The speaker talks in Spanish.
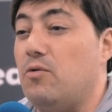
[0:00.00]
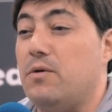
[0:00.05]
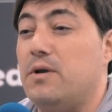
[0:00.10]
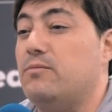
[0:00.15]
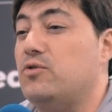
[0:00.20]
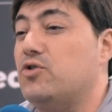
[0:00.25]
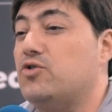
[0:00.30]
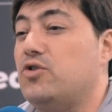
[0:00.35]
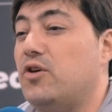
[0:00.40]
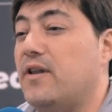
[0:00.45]

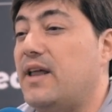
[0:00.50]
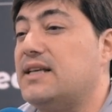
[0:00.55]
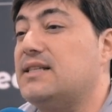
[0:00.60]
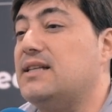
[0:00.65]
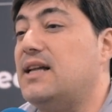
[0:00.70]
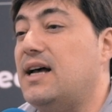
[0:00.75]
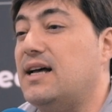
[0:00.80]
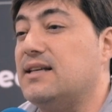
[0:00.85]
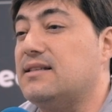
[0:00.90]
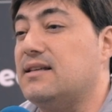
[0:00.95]
cubrimos
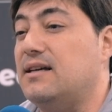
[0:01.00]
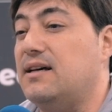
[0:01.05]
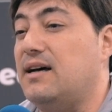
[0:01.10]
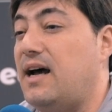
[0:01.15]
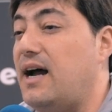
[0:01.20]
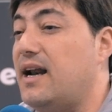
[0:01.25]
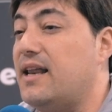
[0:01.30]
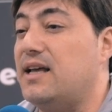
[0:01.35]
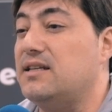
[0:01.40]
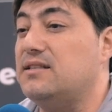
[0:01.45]
todas las
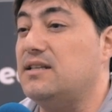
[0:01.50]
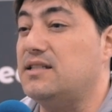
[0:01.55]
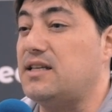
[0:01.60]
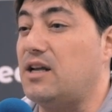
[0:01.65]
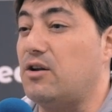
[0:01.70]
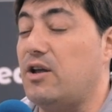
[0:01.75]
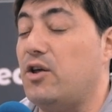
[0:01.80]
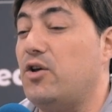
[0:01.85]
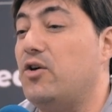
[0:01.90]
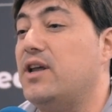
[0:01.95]
áreas,
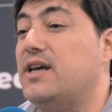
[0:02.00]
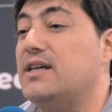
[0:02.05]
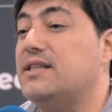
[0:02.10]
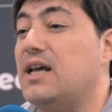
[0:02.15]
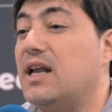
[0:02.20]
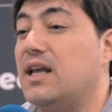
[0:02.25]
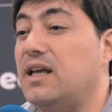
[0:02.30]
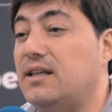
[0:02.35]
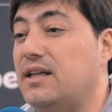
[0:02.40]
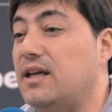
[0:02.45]

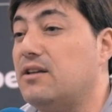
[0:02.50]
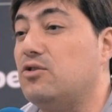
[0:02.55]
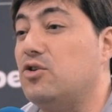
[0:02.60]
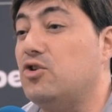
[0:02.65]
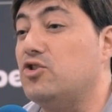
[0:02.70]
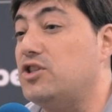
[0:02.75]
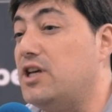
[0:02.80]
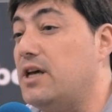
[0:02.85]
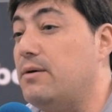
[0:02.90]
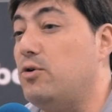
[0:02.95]
desarrolladores,
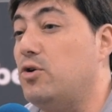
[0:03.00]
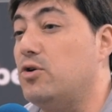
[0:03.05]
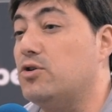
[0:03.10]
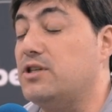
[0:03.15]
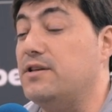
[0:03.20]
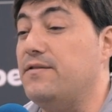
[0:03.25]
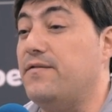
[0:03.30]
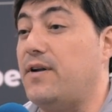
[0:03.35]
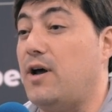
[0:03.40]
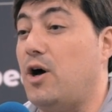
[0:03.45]
arquitectos,
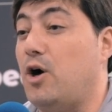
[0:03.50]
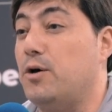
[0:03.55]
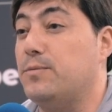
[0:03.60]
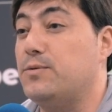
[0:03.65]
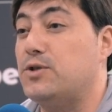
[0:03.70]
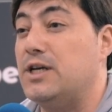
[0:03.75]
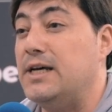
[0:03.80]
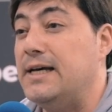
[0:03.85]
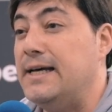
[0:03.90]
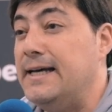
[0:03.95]
DevOps,
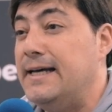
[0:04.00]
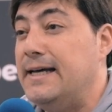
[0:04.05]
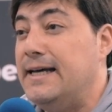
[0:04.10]
InfraOps,